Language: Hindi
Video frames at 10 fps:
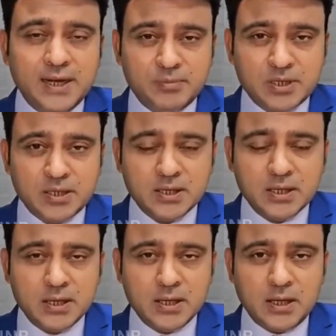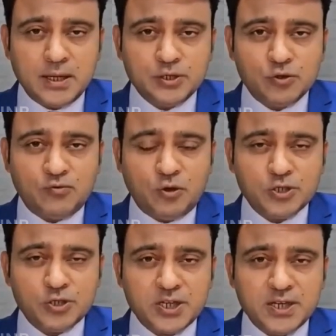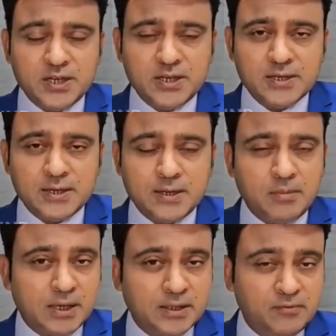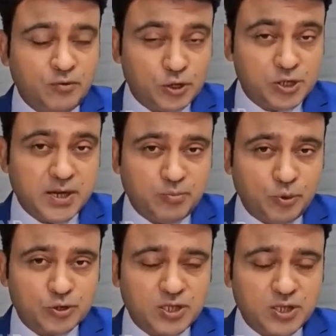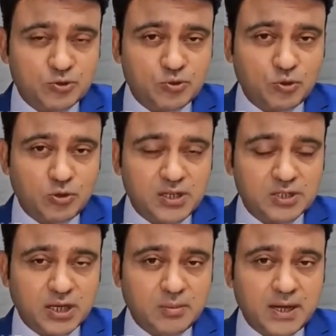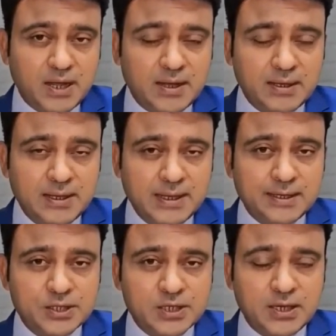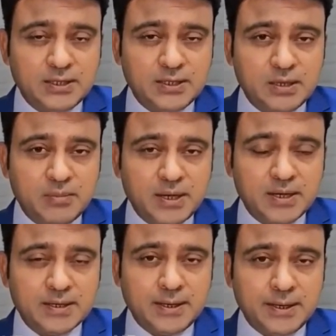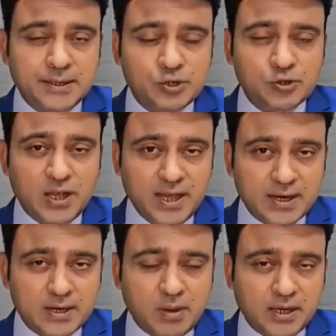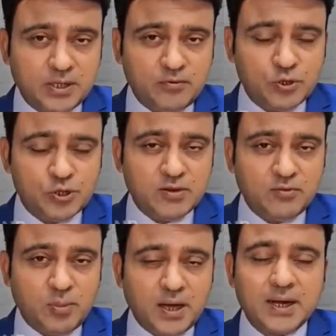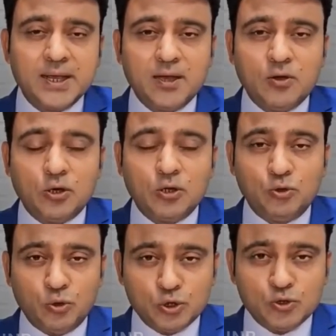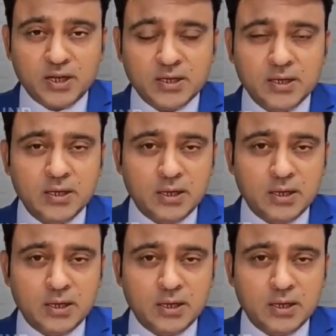करीब से जो फ़ौज की भारतीय फ़ौज की एक पोस्ट थी उसको उन्होंने निशाना बनाया जिसके नतीजे में जो एक भारतीय फ़ौजी है वो मारा गया और दो जो हैं